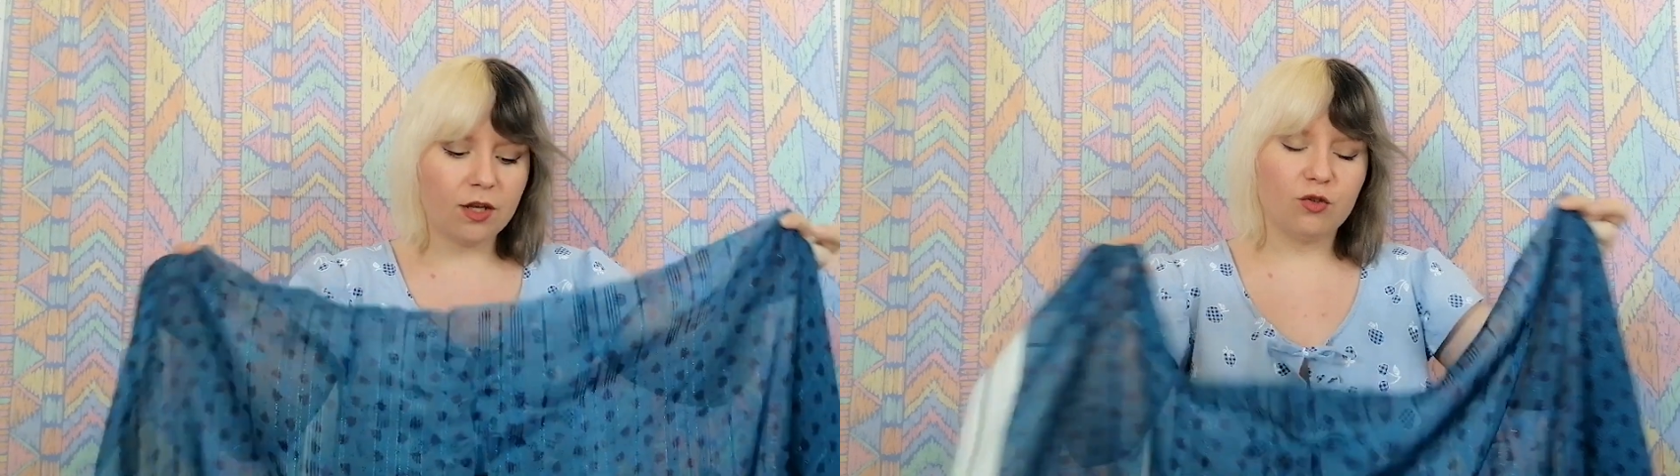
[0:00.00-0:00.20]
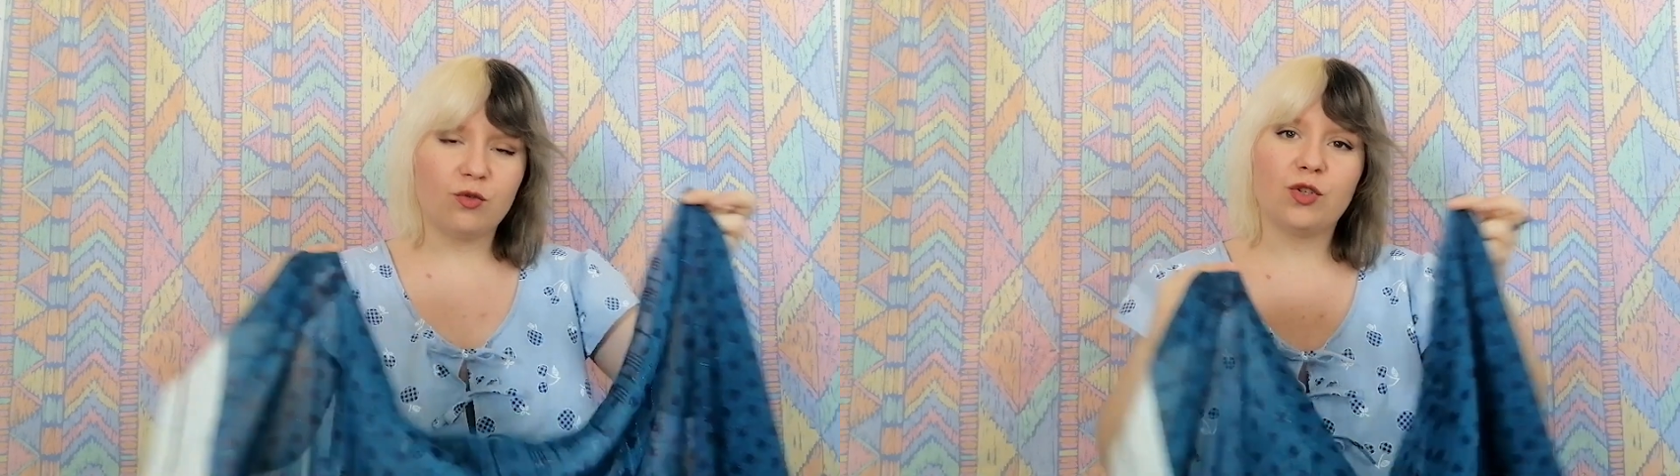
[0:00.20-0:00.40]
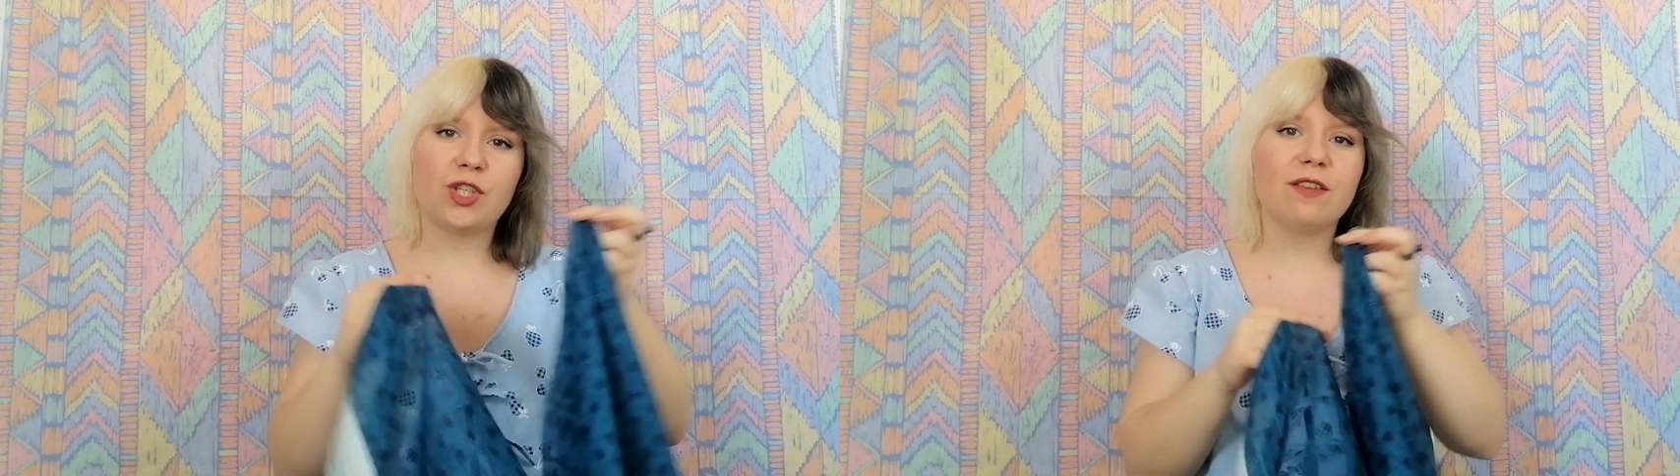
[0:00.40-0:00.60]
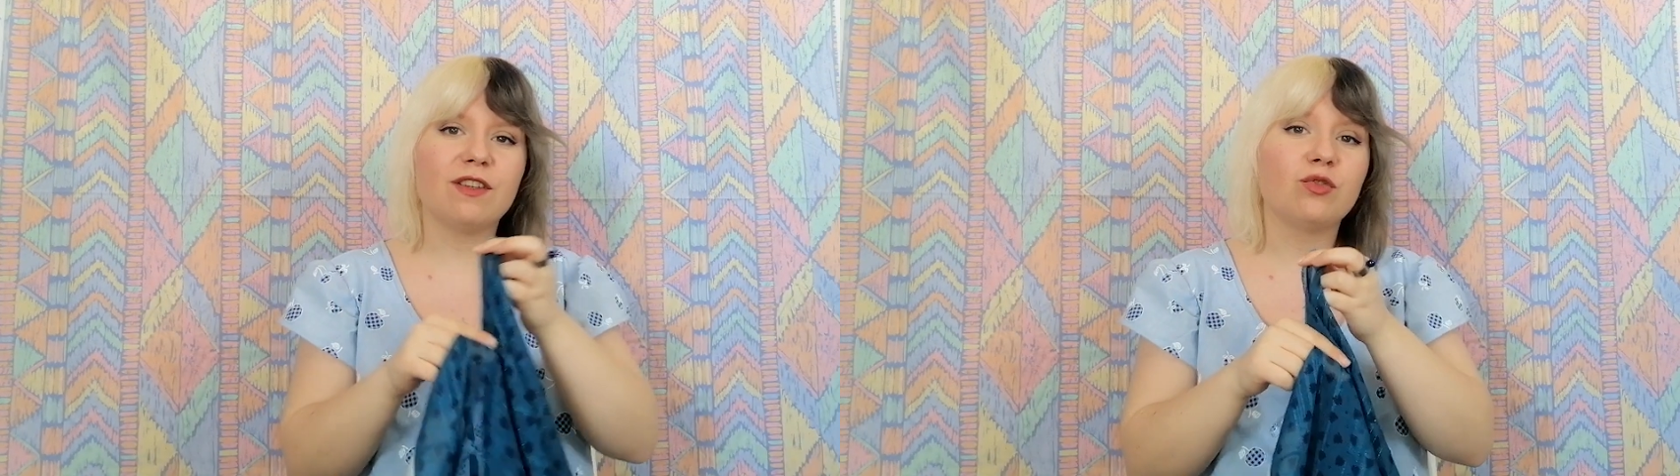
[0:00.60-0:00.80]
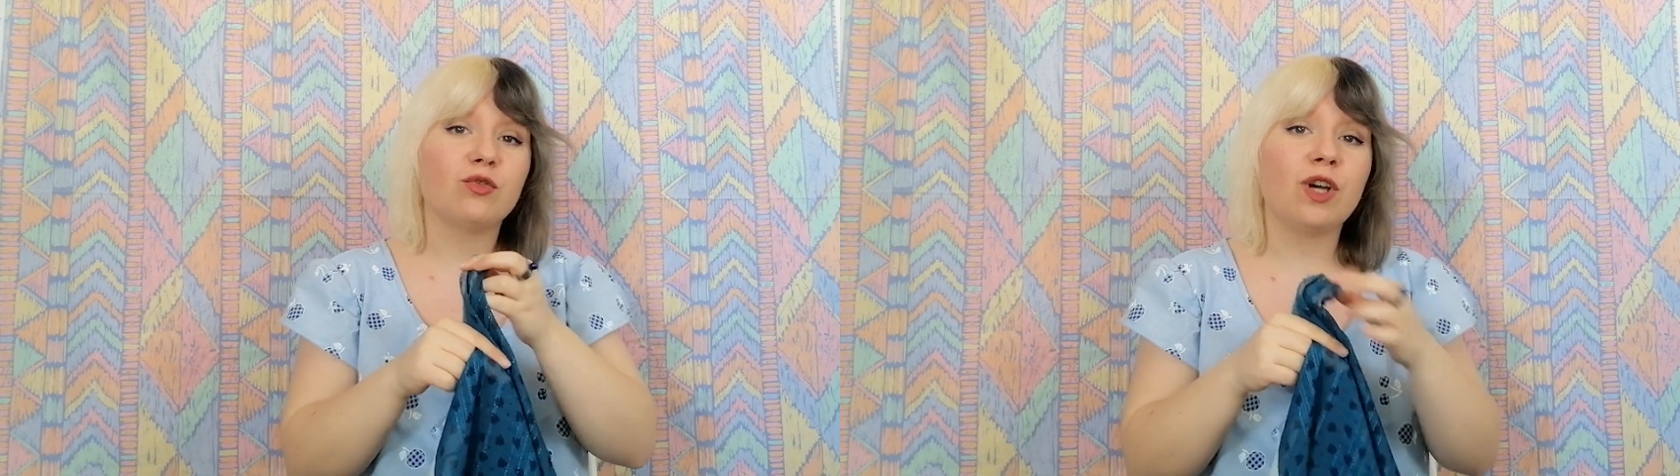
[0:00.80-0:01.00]
Donc faut que j'arrive
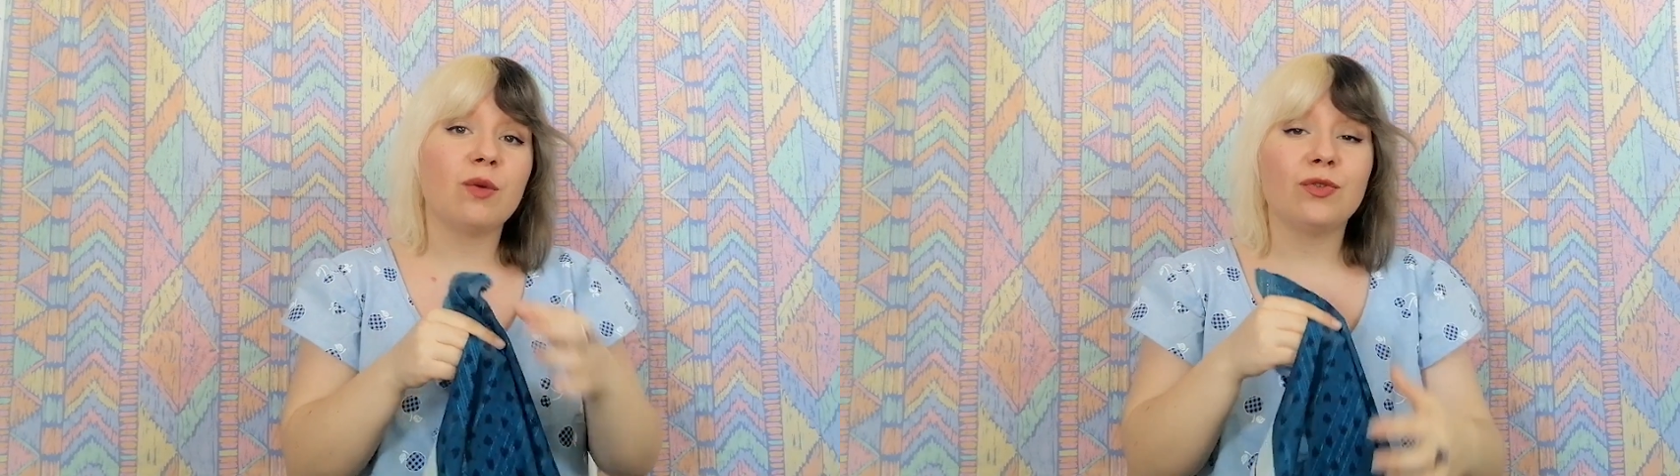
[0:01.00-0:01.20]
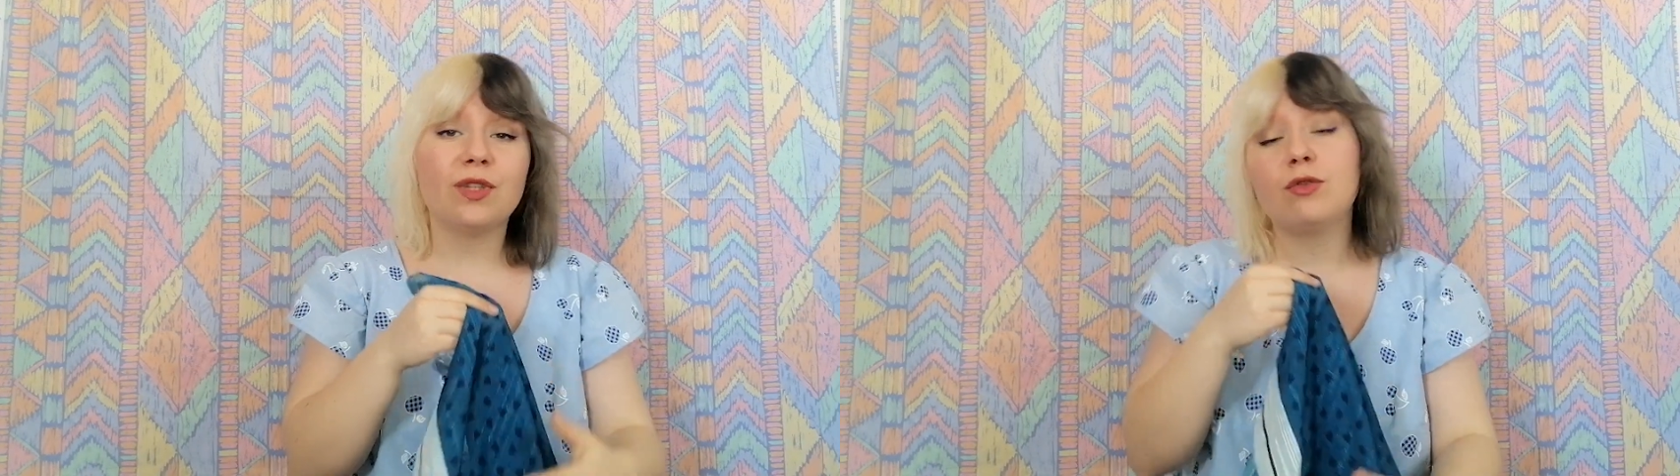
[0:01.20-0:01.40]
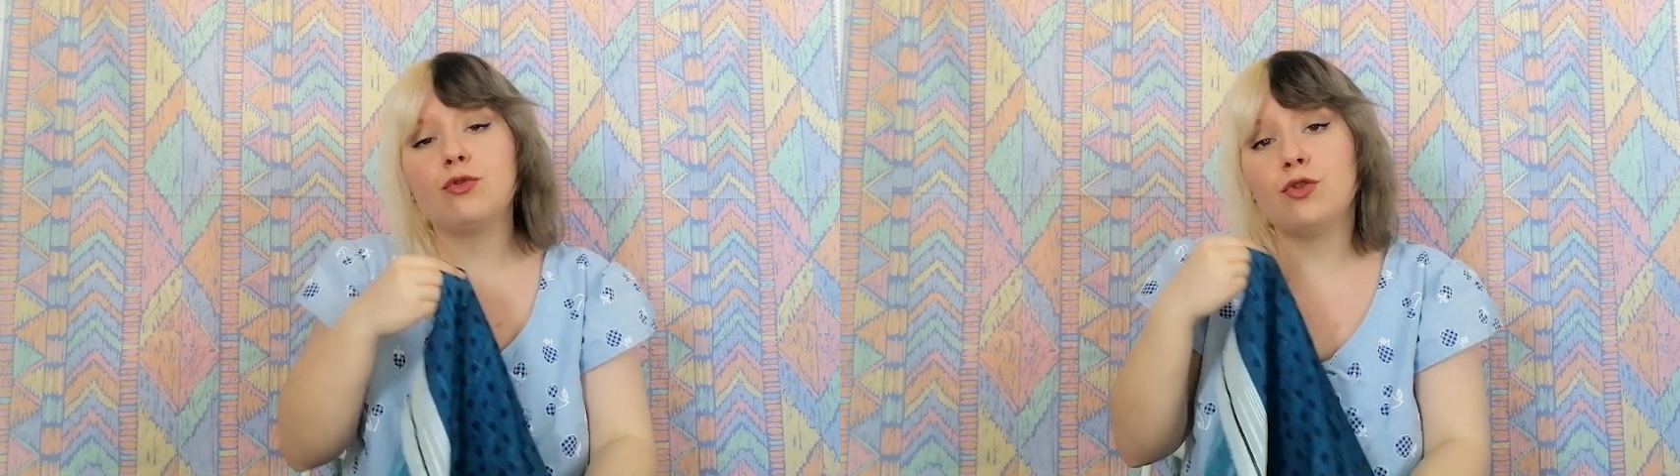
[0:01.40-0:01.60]
à trouver un modèle de